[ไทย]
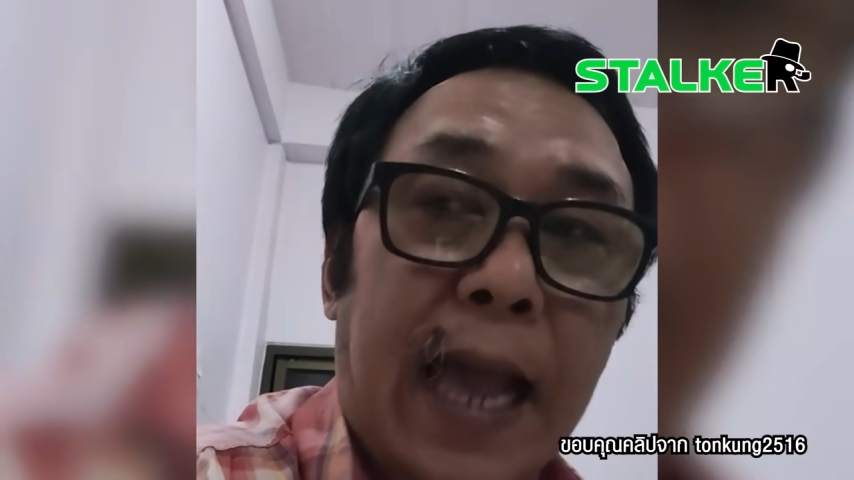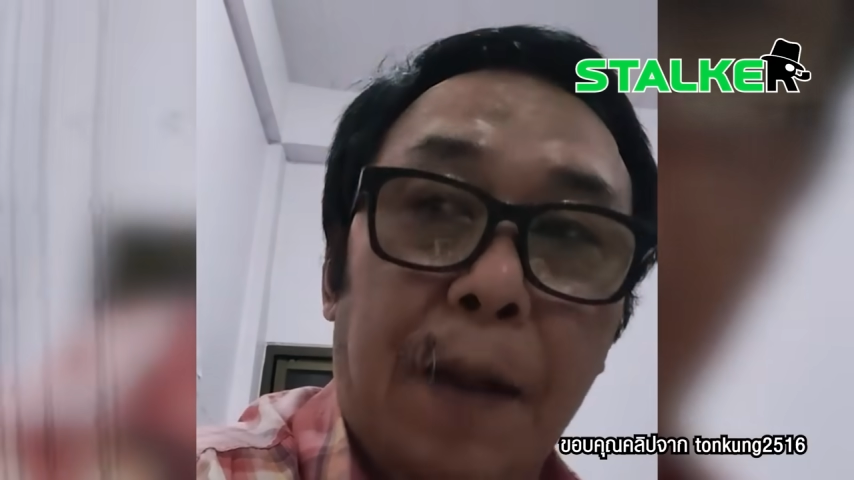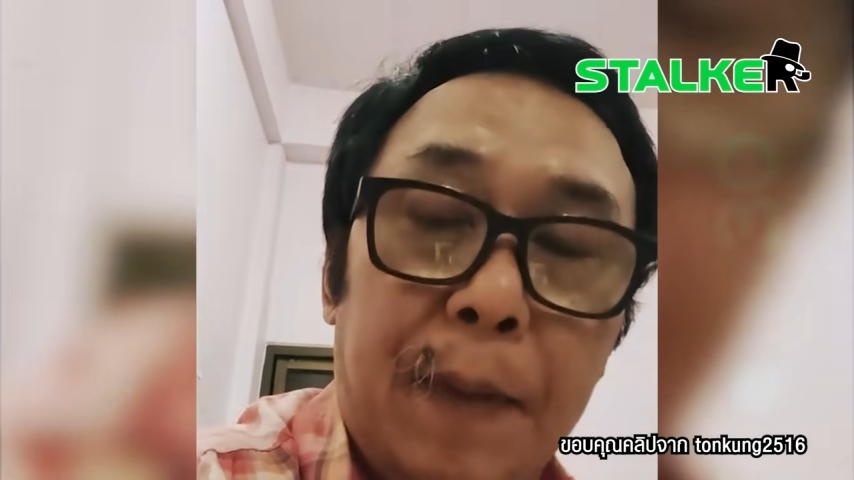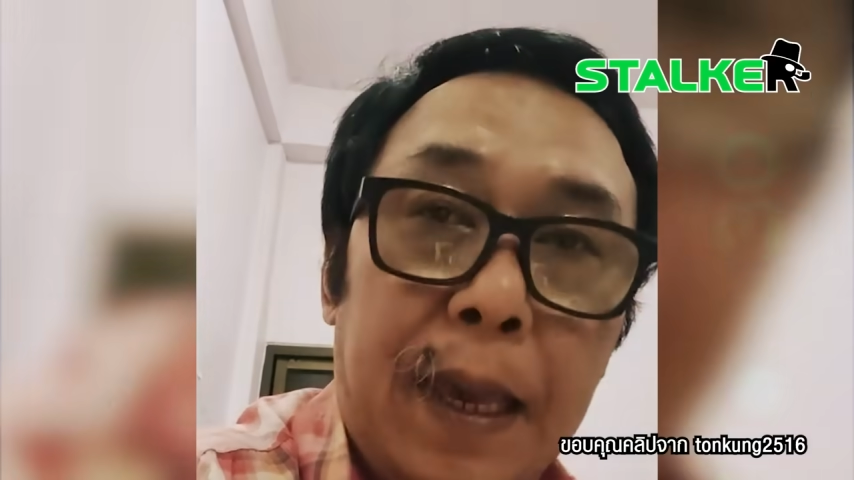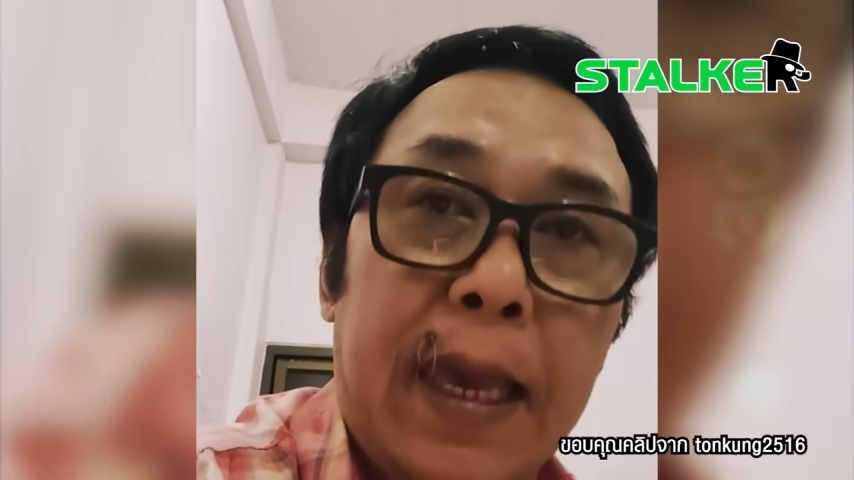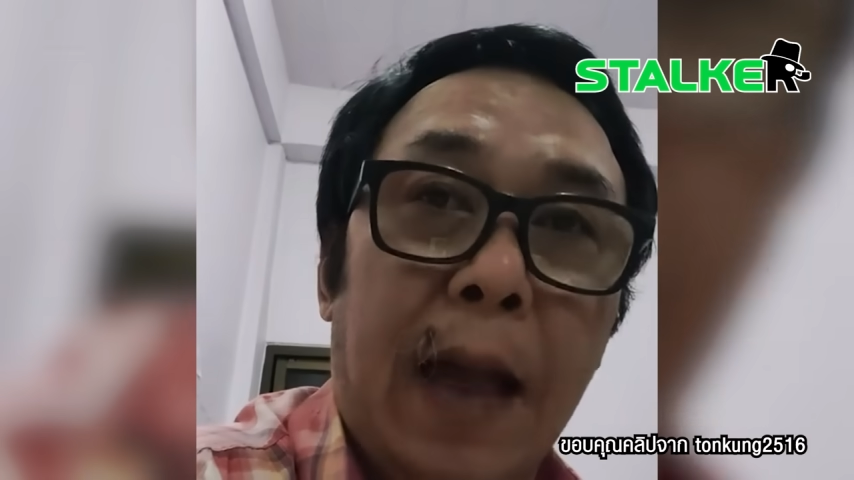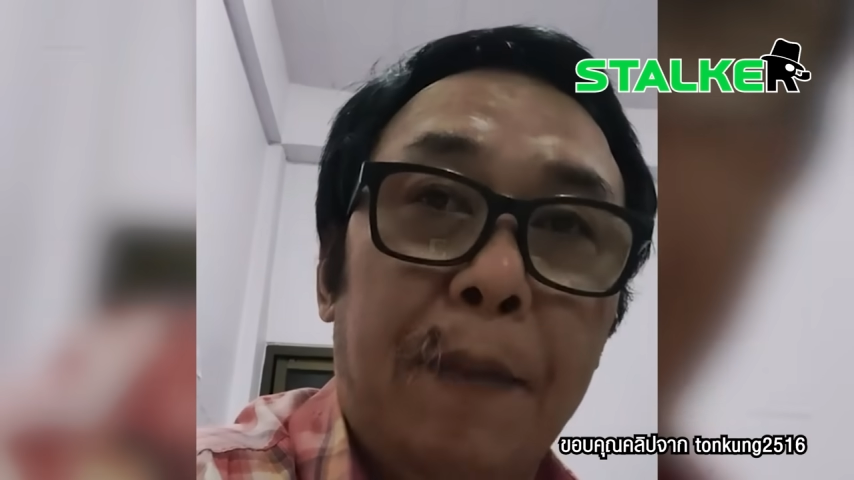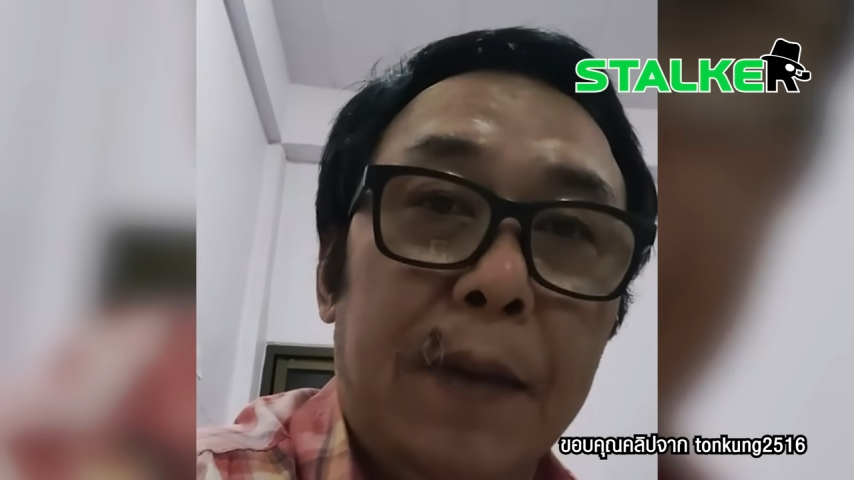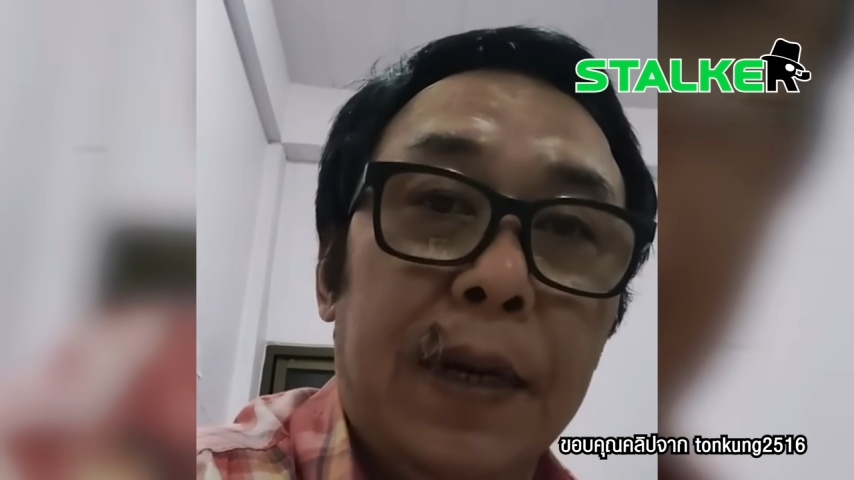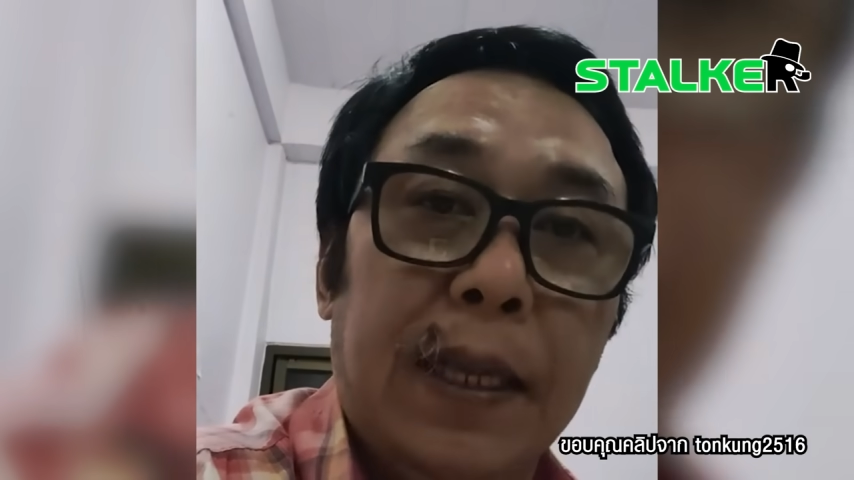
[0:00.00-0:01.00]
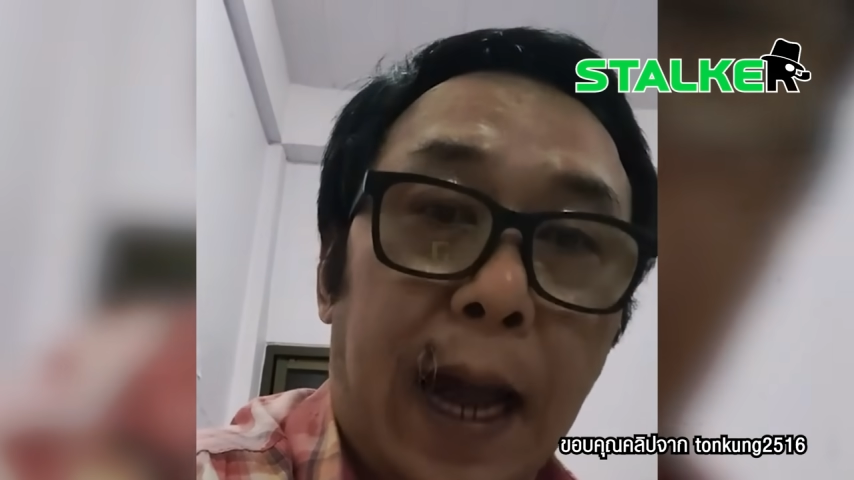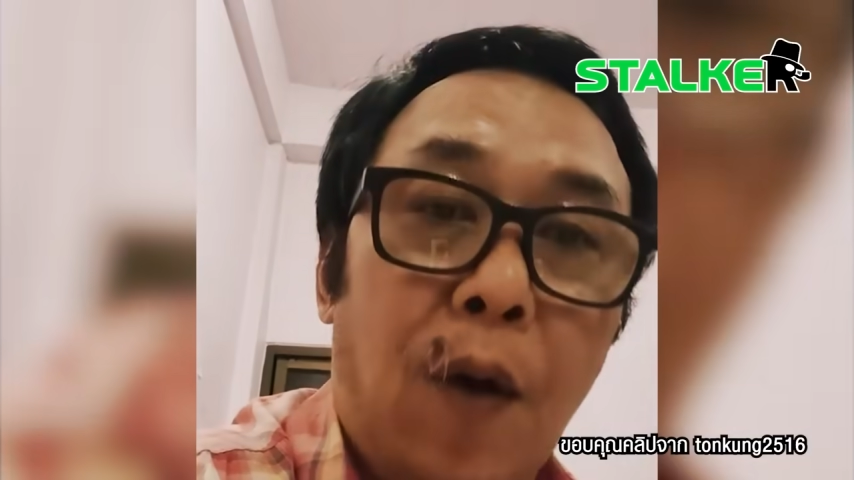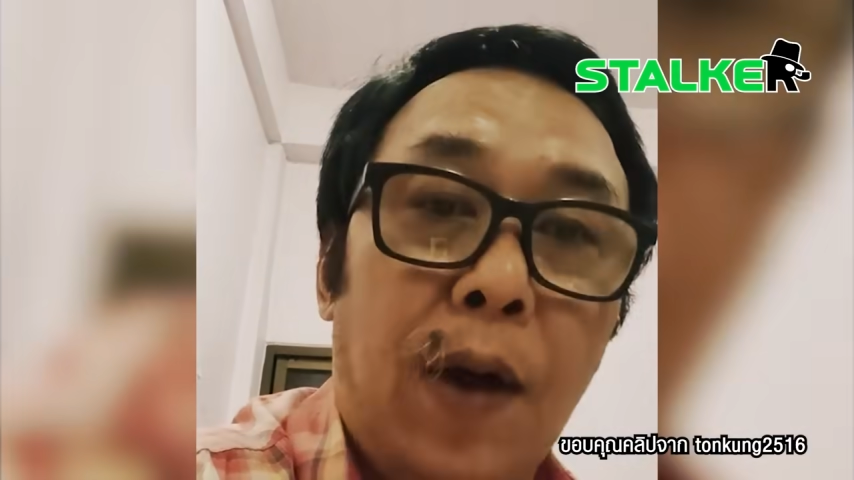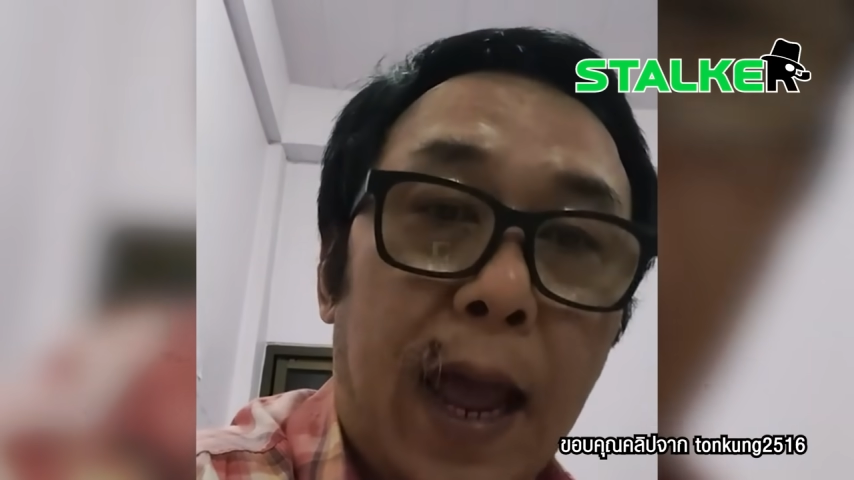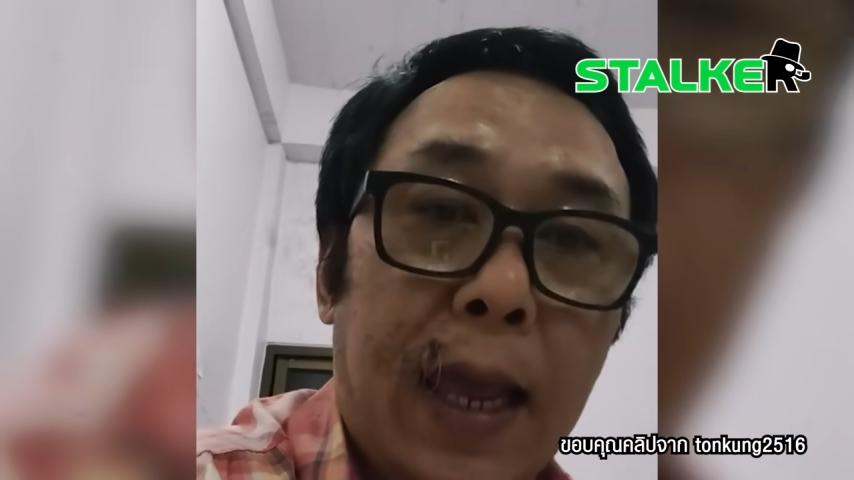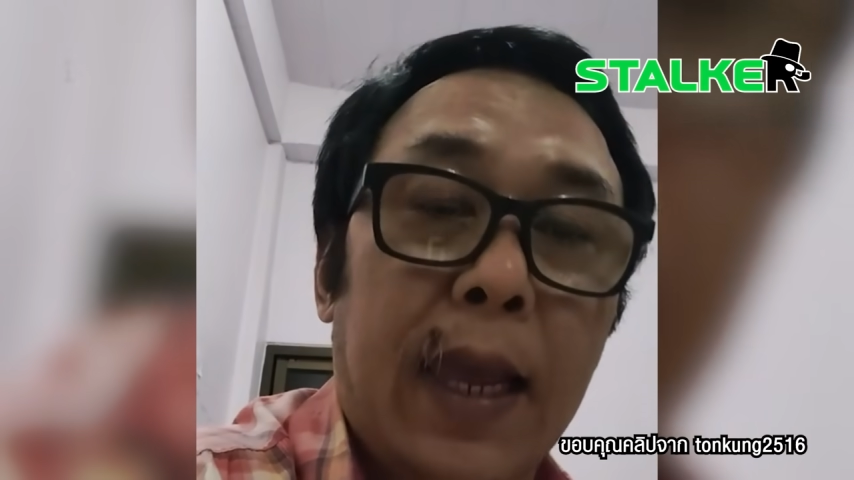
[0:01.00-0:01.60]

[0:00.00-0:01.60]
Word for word: อยากมีอยากมีเหมือนเขาไง